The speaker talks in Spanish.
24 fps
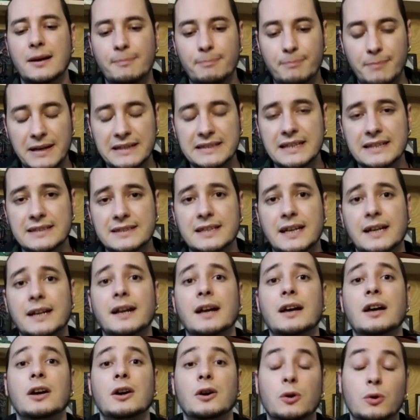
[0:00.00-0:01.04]
vas a
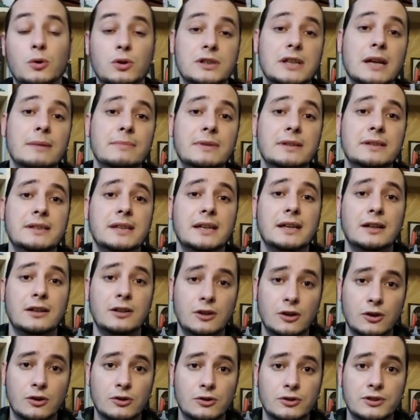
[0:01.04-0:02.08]
hacer justamente
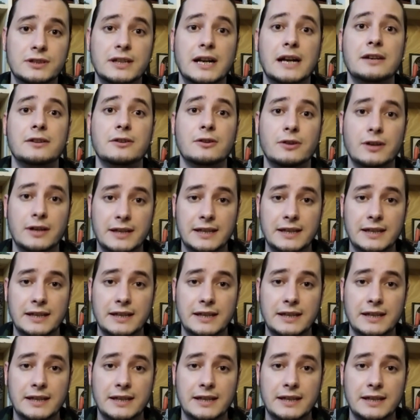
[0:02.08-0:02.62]
lo contrario.